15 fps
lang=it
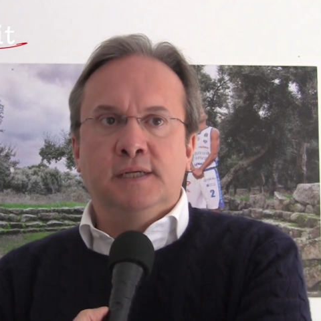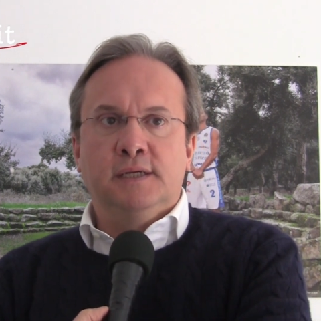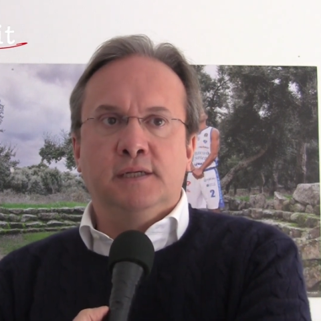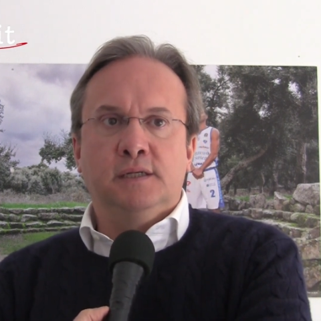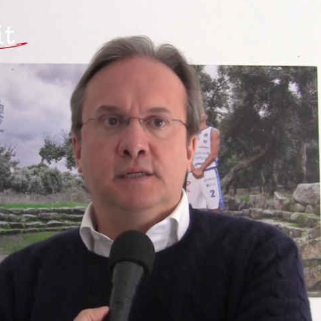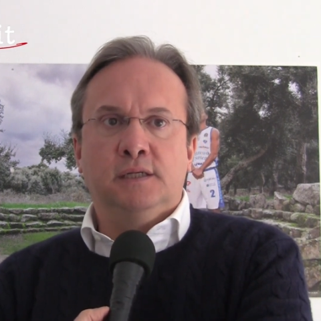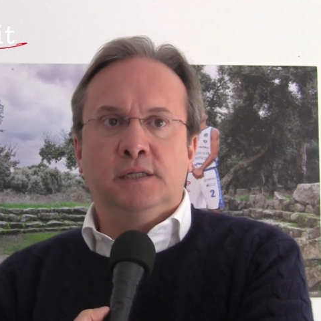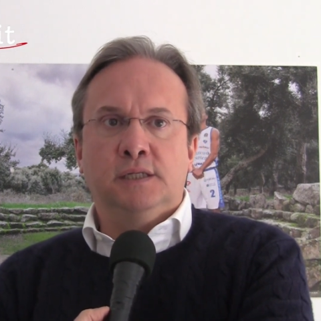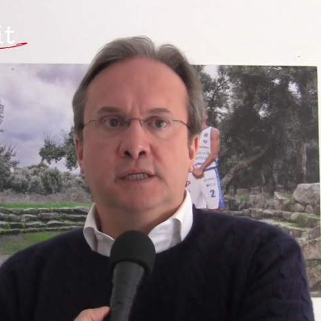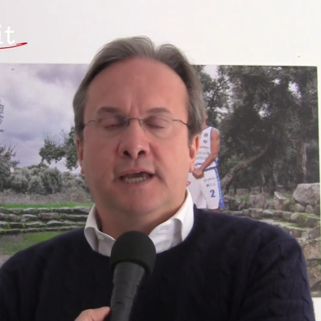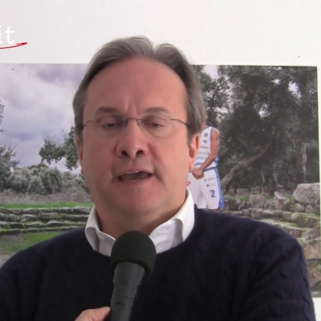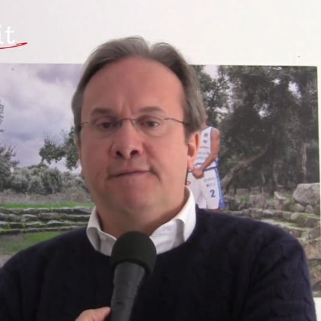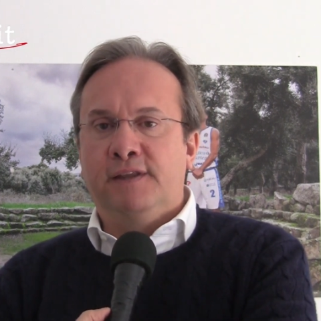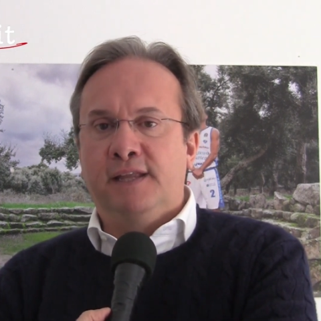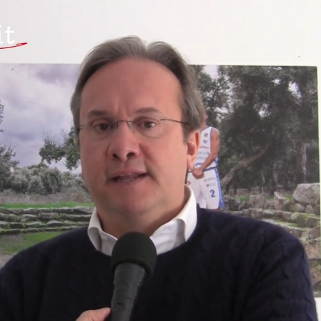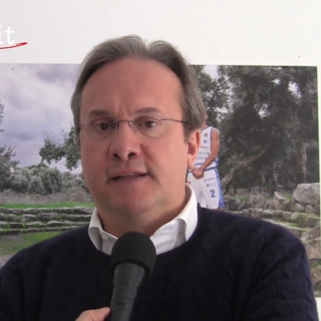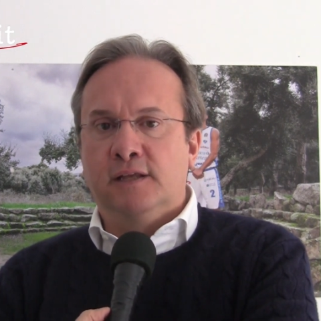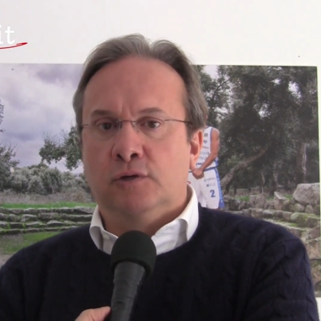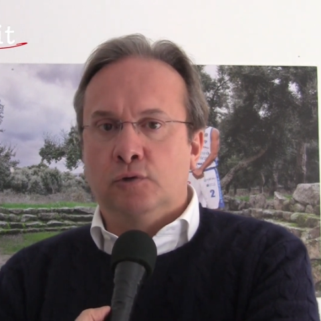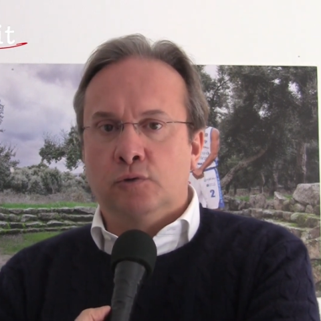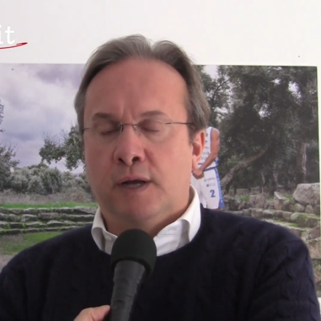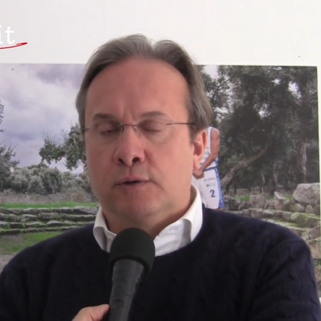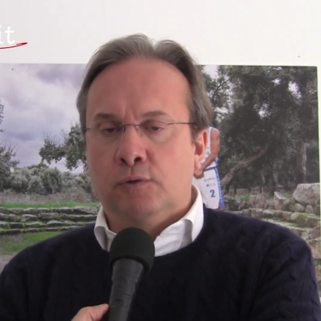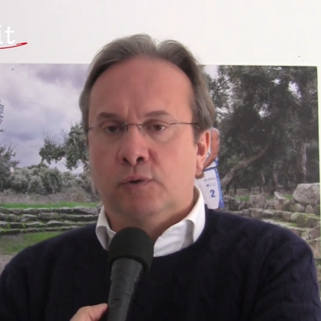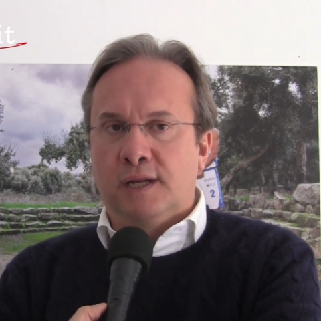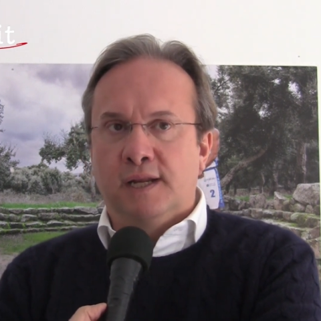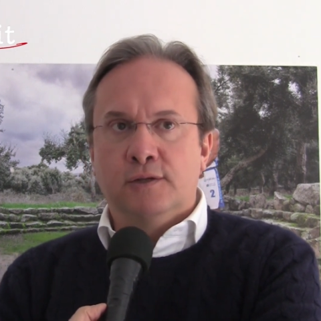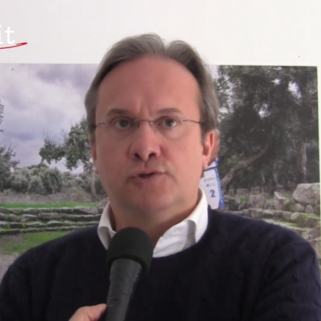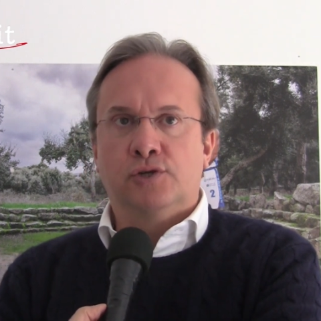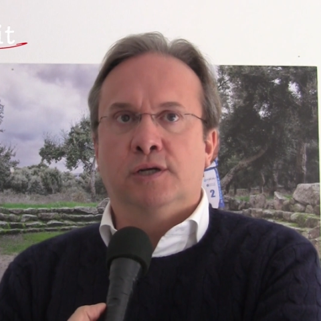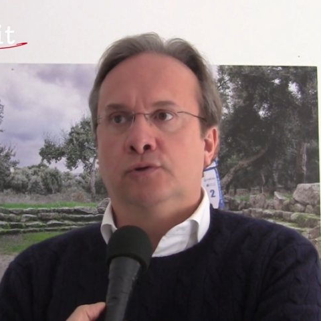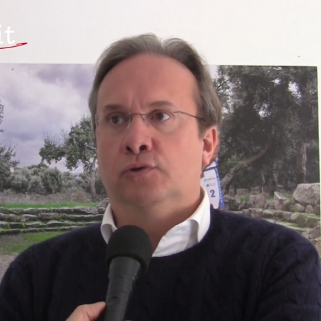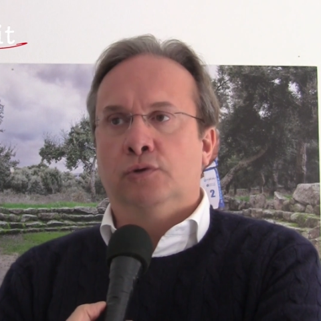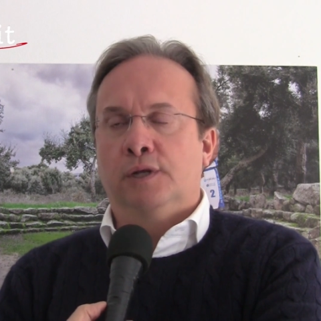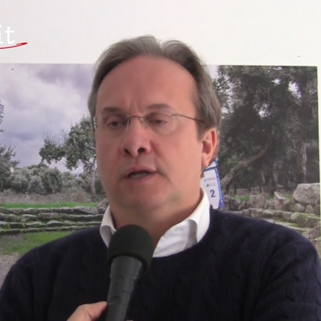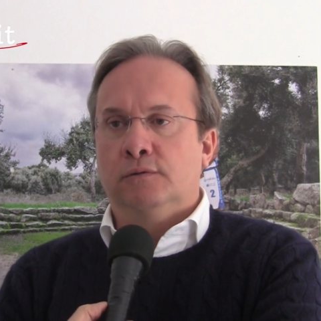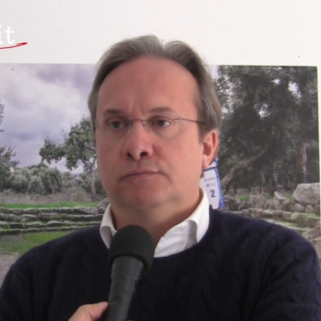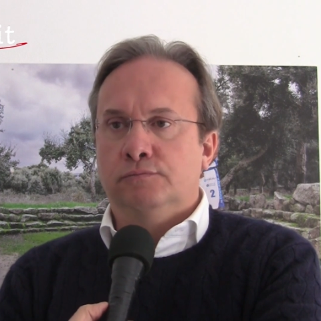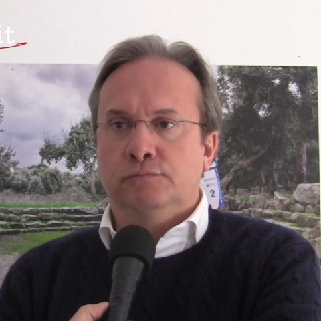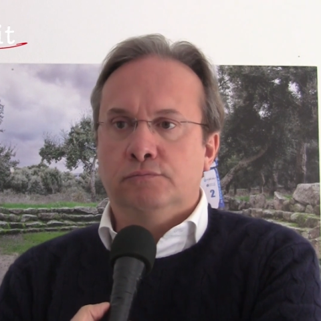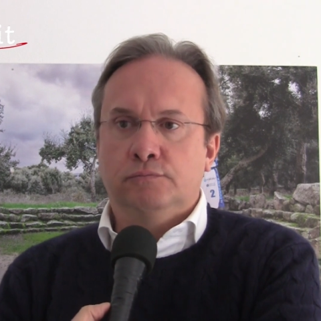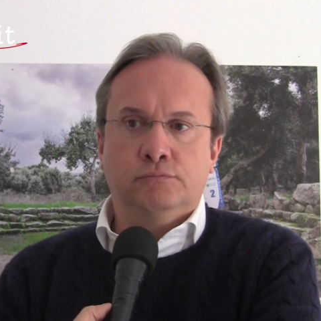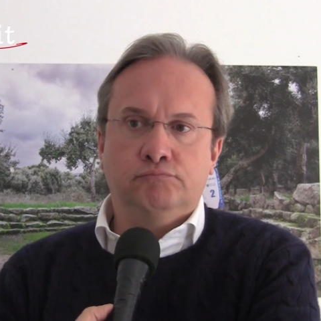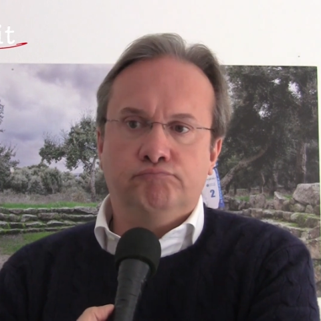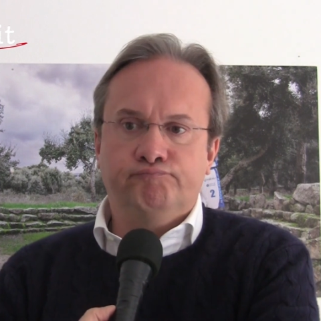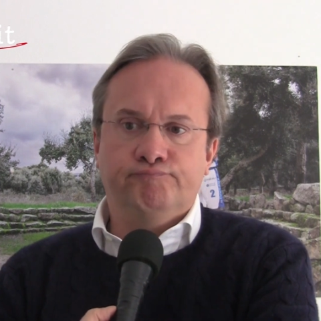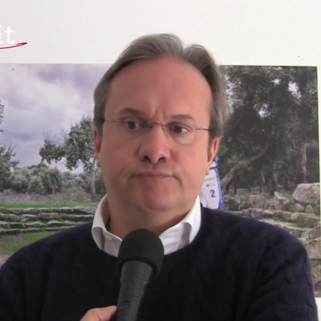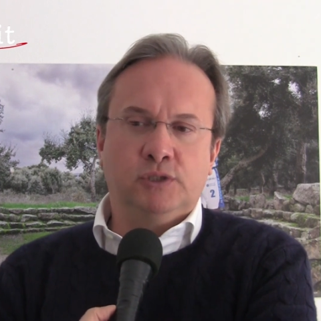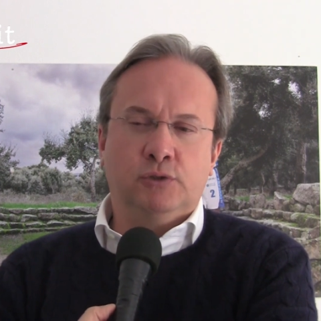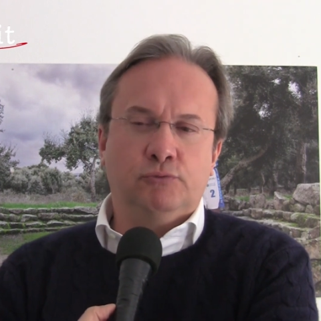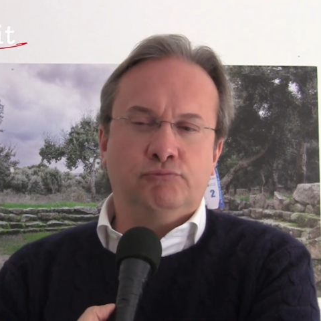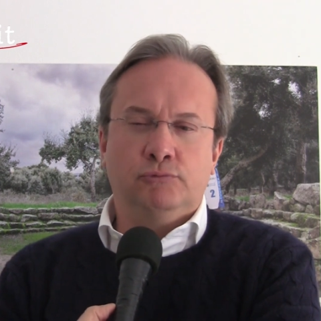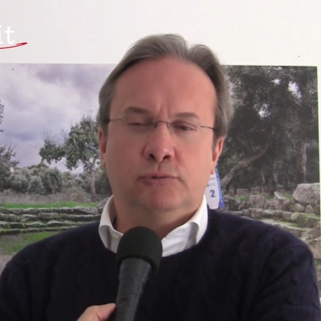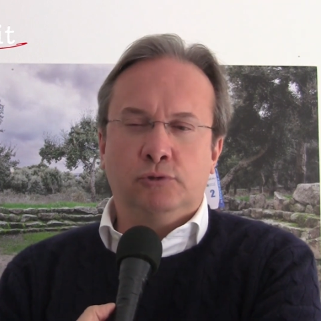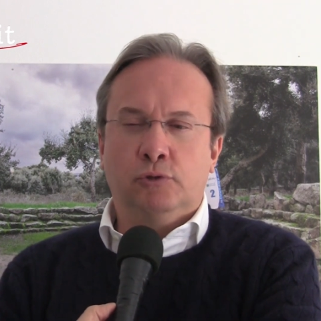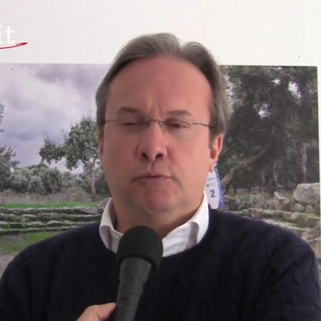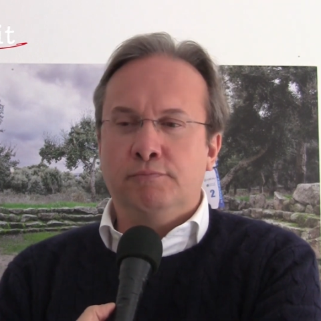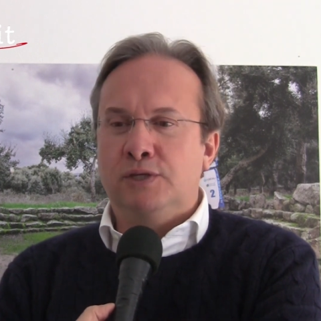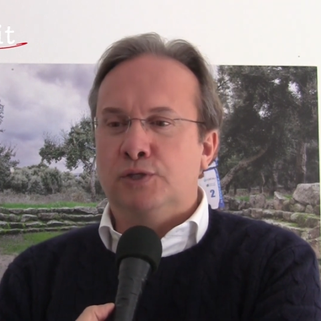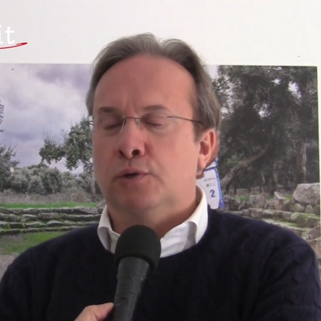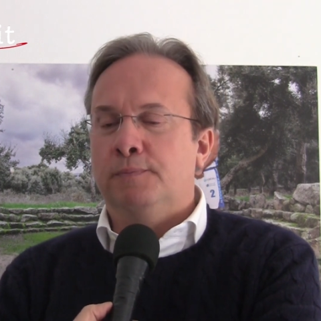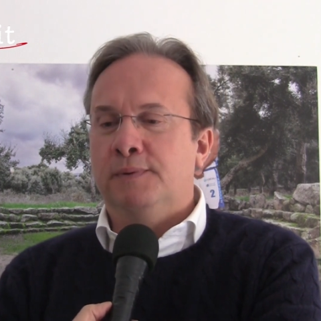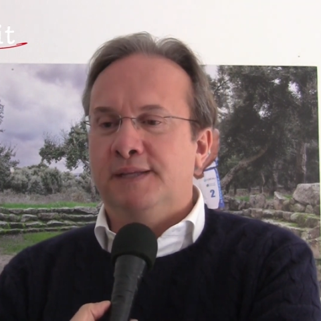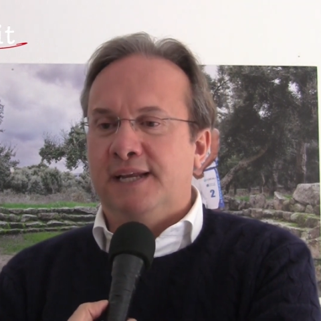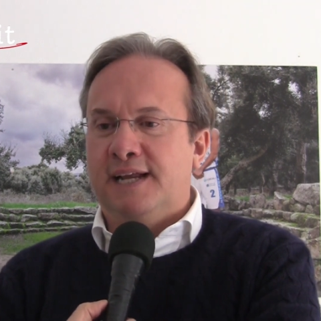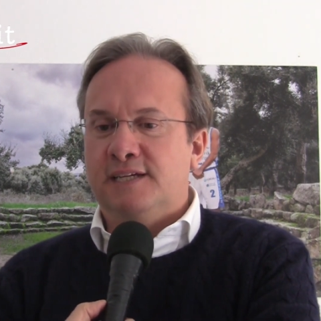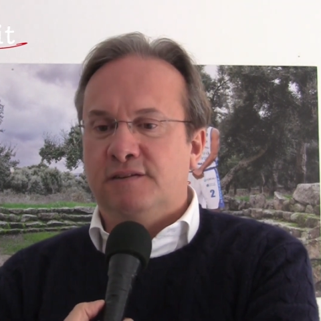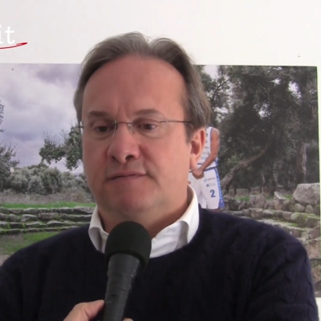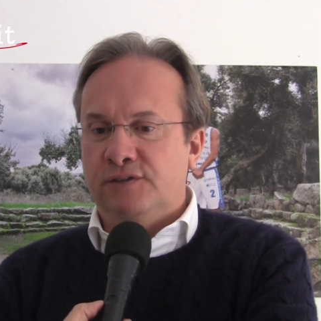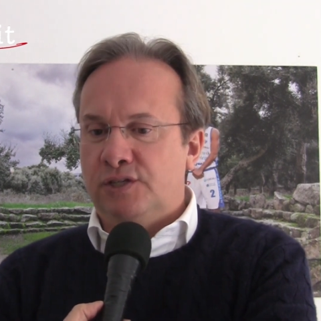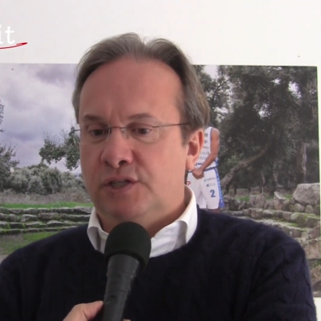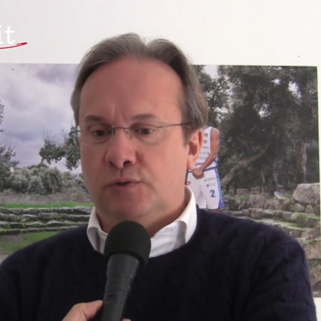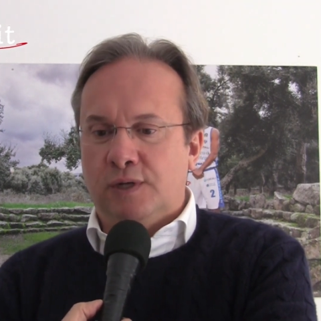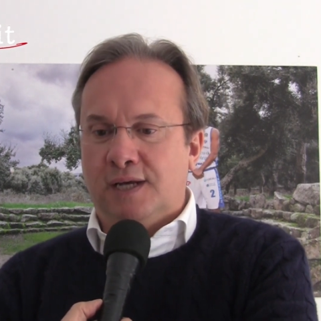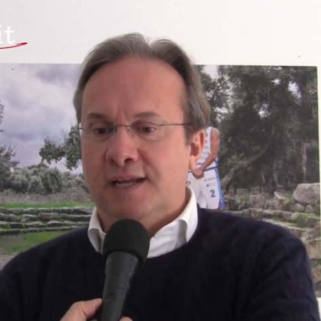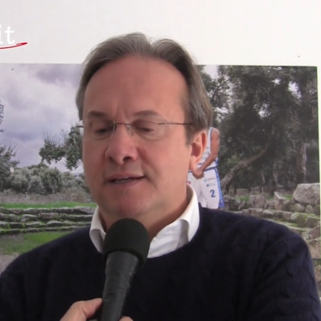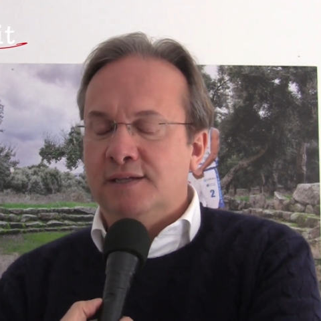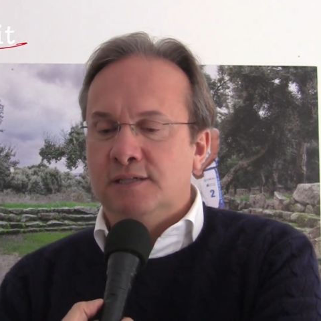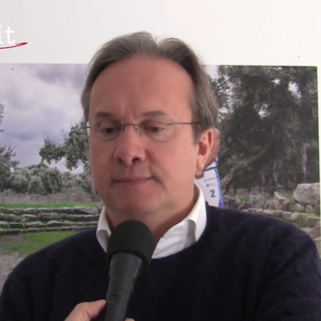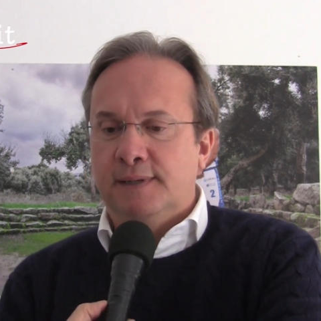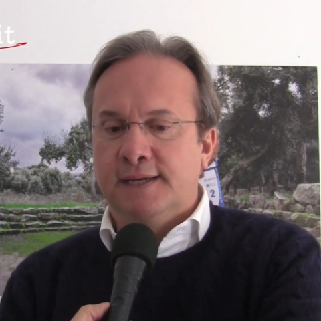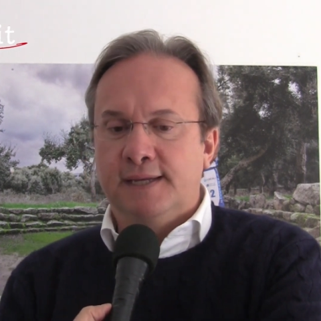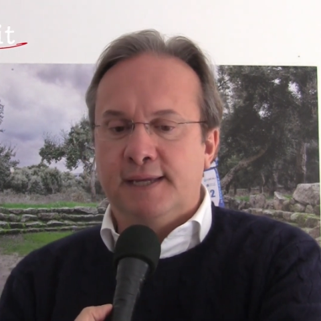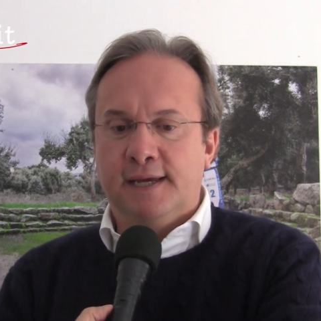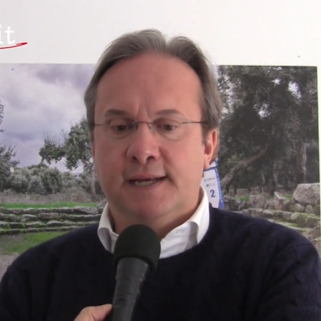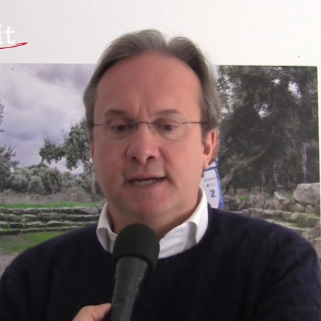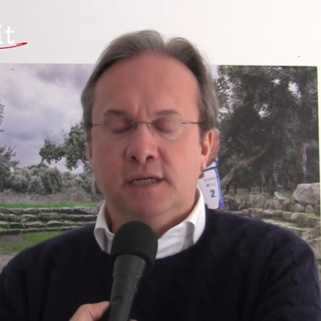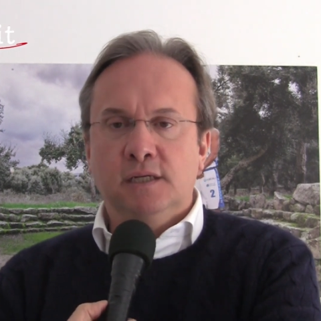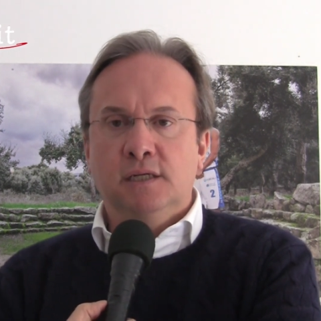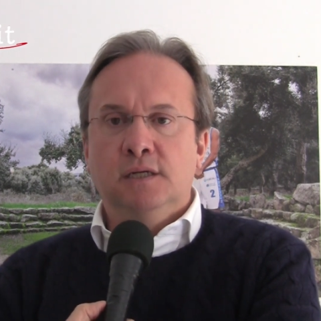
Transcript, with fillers: Eh, è evidente che Onoaco è un grande giocatore, non, non, non, mi sorprenderei se facesse una grandissima carriera,